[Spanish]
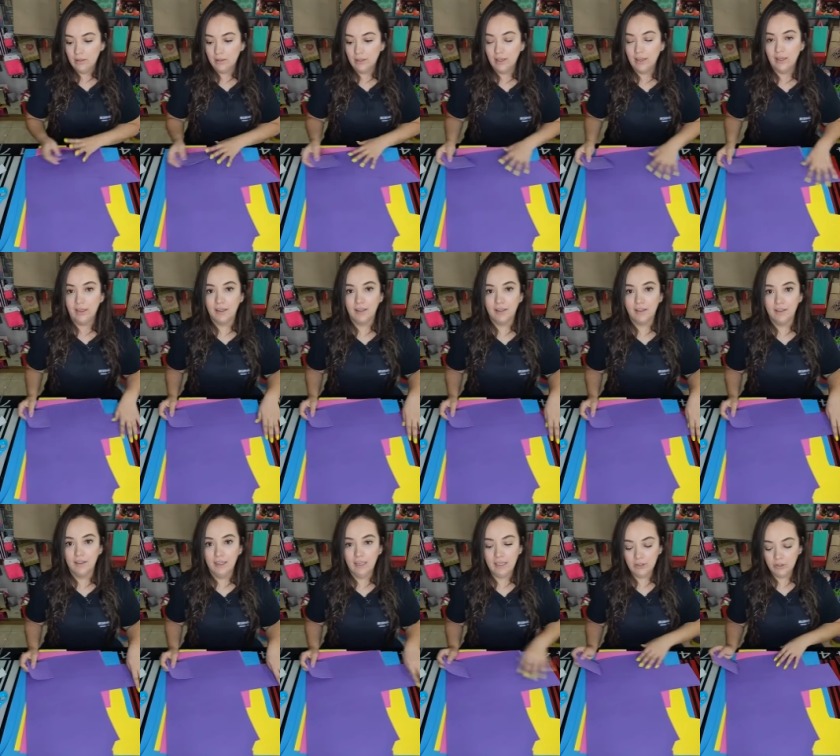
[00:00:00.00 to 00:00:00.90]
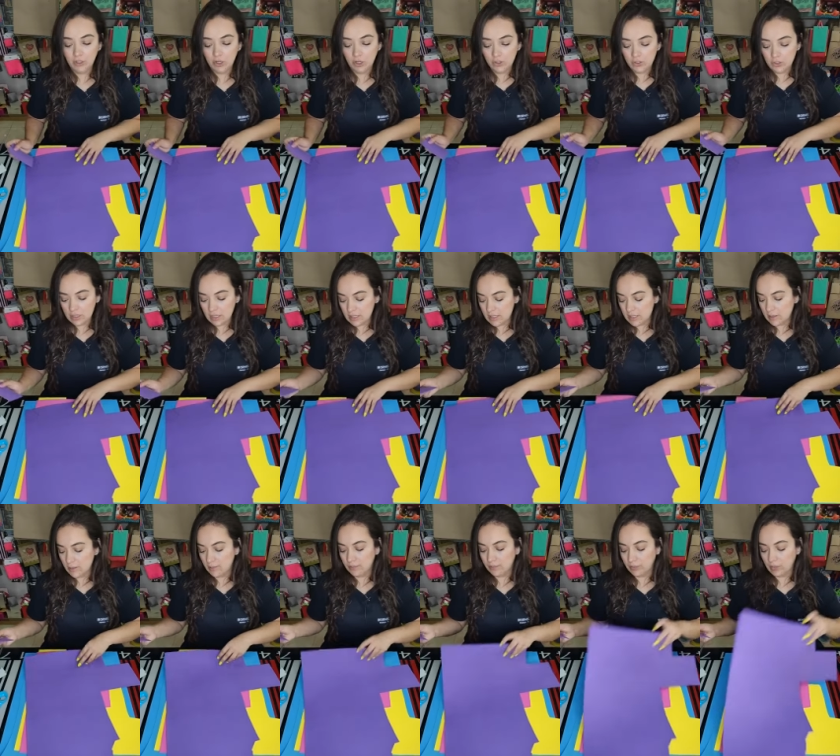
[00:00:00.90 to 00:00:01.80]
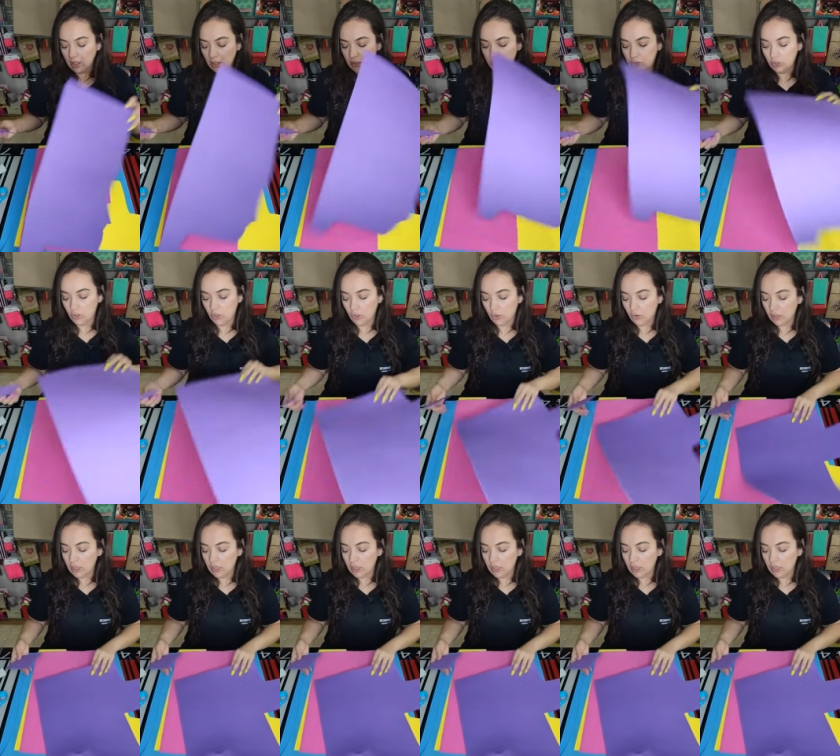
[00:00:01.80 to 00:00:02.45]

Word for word: ¿Qué? Entonces, yo lo